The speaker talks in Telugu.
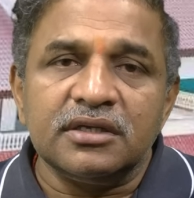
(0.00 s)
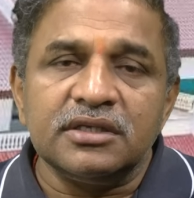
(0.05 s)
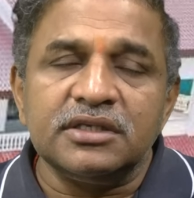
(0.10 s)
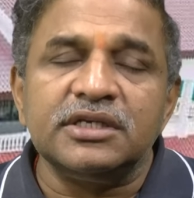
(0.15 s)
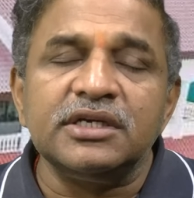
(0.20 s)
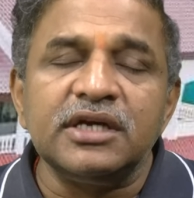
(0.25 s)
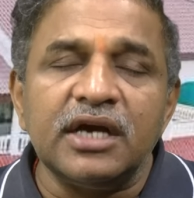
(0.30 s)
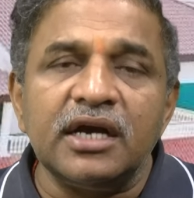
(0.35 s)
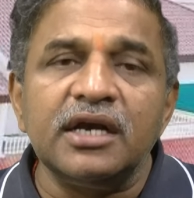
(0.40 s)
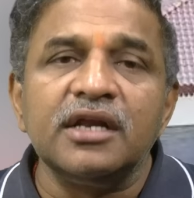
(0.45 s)

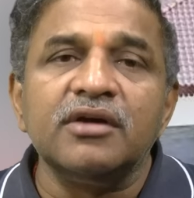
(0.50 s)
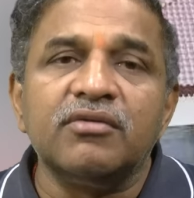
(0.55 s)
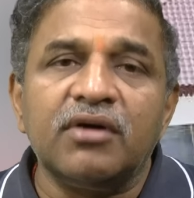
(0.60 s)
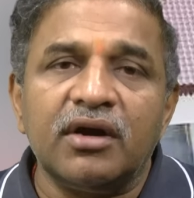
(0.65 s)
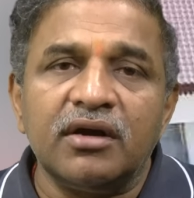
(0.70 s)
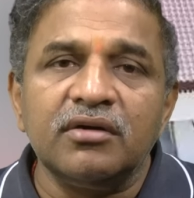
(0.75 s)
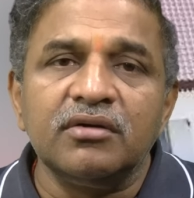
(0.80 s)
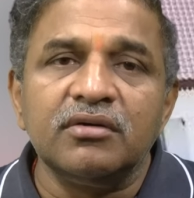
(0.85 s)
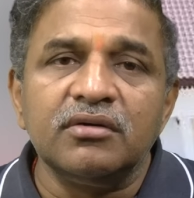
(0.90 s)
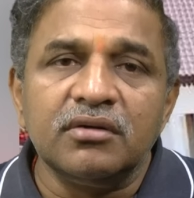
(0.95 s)
జిఐడి
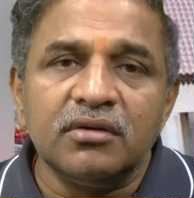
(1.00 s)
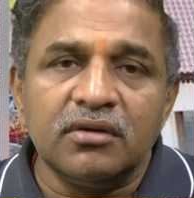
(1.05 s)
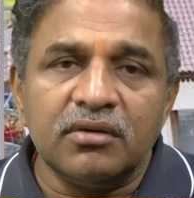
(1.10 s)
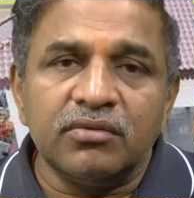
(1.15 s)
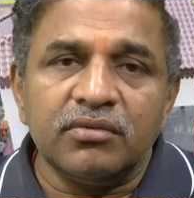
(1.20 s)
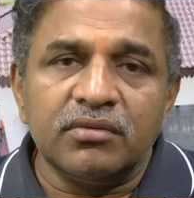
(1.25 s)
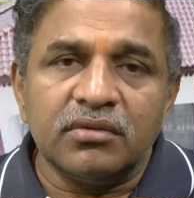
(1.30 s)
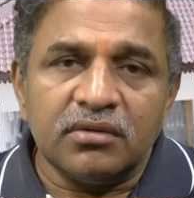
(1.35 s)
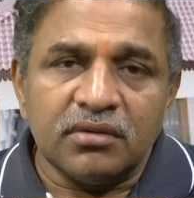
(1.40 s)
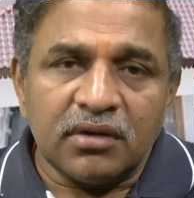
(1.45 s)
వాళ్ళు
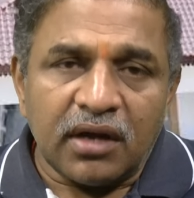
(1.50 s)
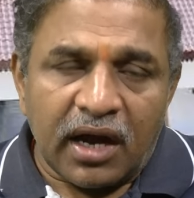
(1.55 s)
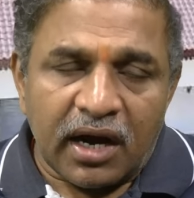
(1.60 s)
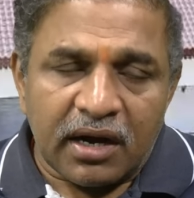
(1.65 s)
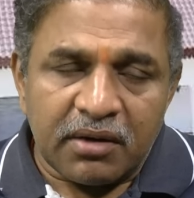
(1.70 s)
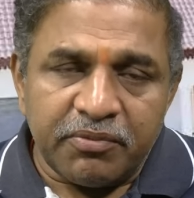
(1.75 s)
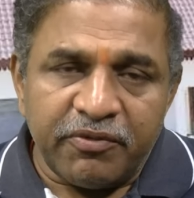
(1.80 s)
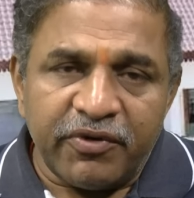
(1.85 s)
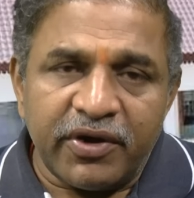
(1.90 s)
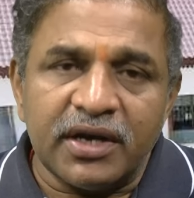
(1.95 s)

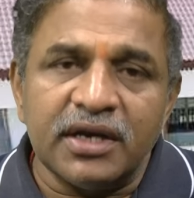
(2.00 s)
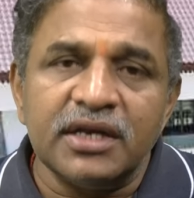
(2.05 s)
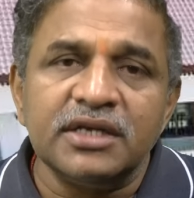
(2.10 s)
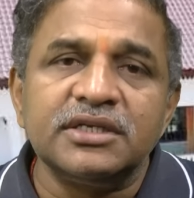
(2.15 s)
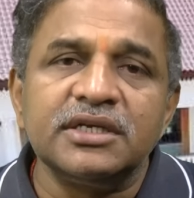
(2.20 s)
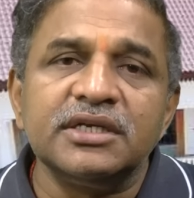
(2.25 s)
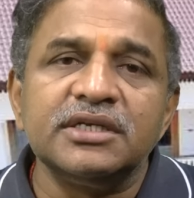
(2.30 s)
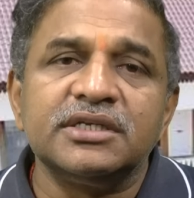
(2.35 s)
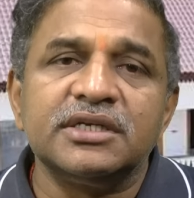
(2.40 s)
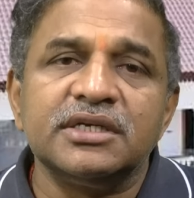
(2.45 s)
ఆడ
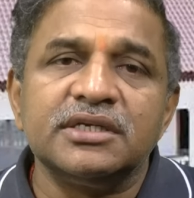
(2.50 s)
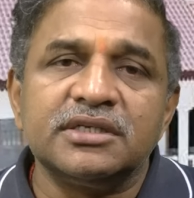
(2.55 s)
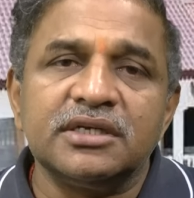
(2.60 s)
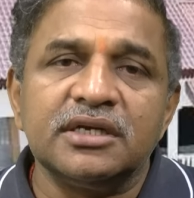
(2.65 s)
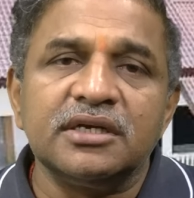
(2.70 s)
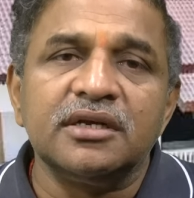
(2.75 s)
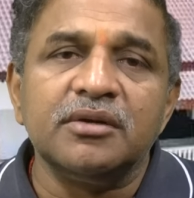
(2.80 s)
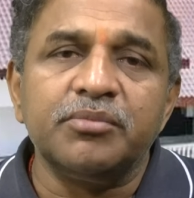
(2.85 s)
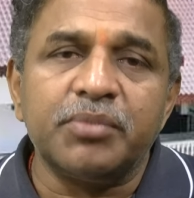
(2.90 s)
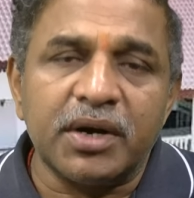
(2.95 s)
ఫర్నిచర్
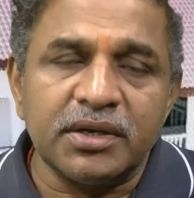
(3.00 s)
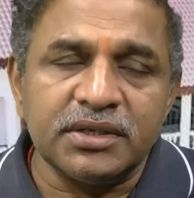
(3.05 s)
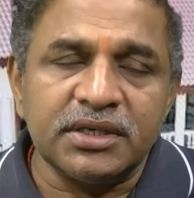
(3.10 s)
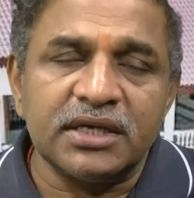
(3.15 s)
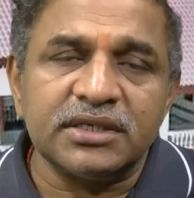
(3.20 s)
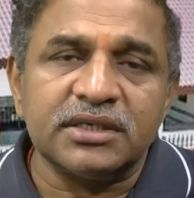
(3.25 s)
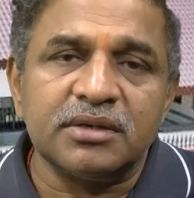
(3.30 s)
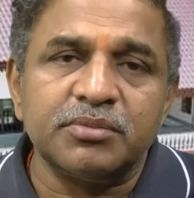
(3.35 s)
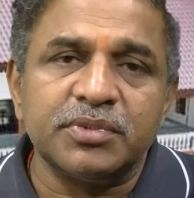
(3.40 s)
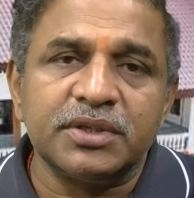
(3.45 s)
ఇచ్చేసేయండి ప్రజా
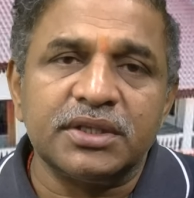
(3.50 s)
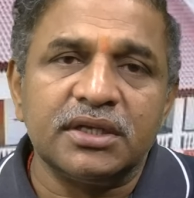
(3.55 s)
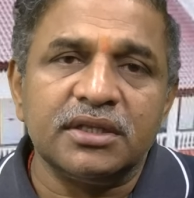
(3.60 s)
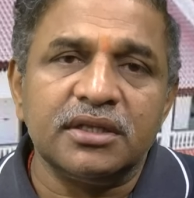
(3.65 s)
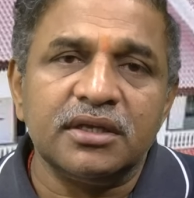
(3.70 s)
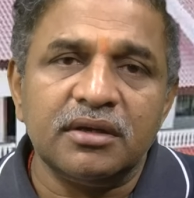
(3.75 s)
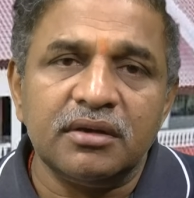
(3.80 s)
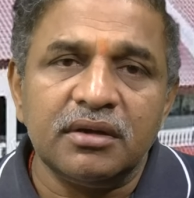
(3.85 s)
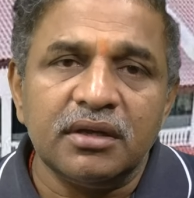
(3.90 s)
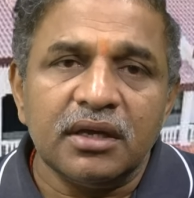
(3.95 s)
సంపద
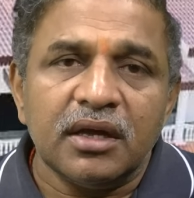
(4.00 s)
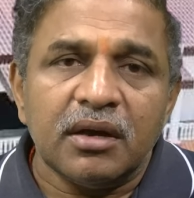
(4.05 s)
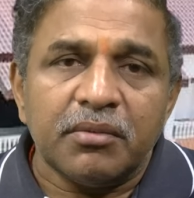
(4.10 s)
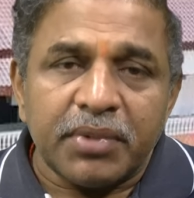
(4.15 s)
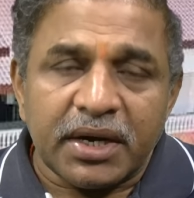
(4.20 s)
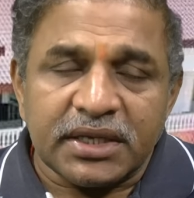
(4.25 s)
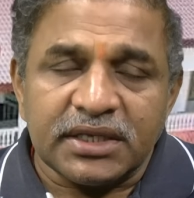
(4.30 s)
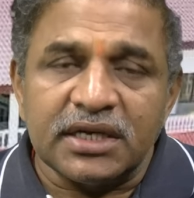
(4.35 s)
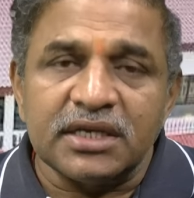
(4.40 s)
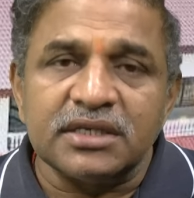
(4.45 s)
అది
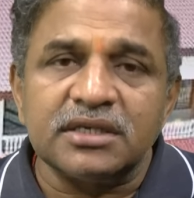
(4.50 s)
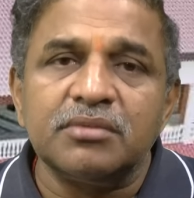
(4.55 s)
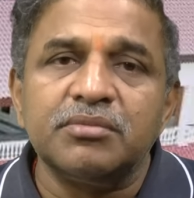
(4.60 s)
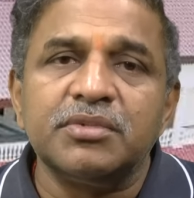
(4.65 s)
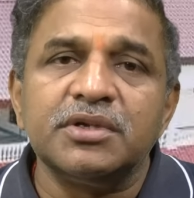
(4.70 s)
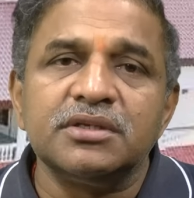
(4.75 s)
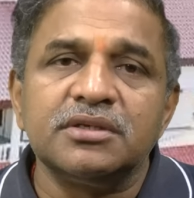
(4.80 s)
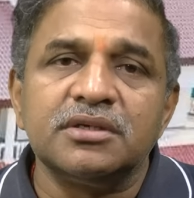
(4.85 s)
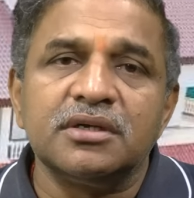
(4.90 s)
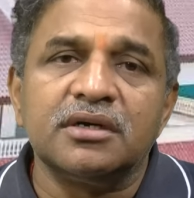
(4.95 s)
ప్రజలకు
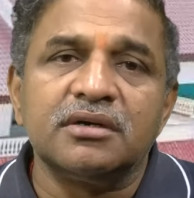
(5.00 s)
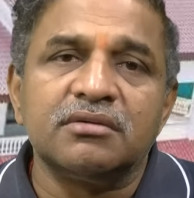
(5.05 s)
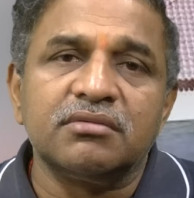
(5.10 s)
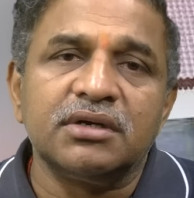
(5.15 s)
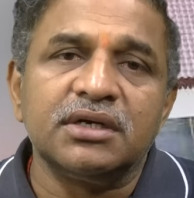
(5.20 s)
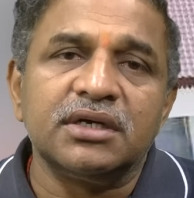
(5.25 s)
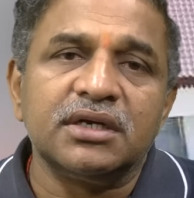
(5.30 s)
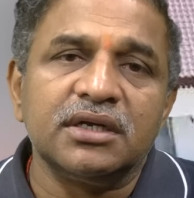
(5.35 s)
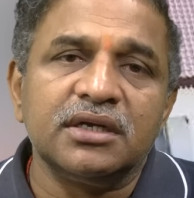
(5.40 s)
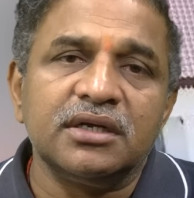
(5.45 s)

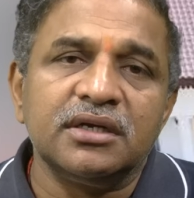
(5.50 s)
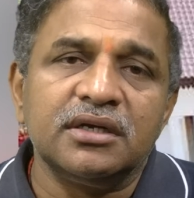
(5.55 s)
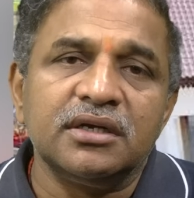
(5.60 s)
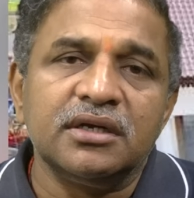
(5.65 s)
సంబంధించినటువంటి